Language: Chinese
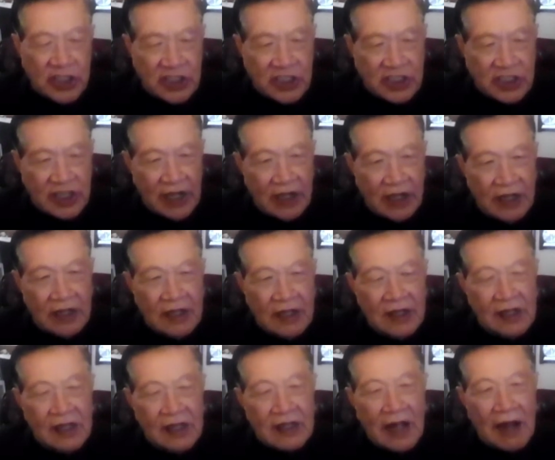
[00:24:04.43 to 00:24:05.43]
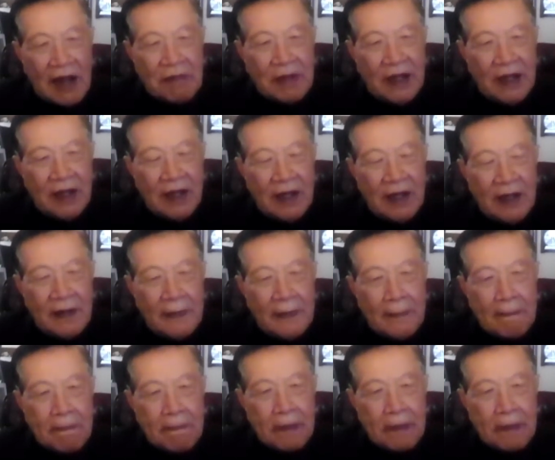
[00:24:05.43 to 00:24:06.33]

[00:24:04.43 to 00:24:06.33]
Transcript: system， 他们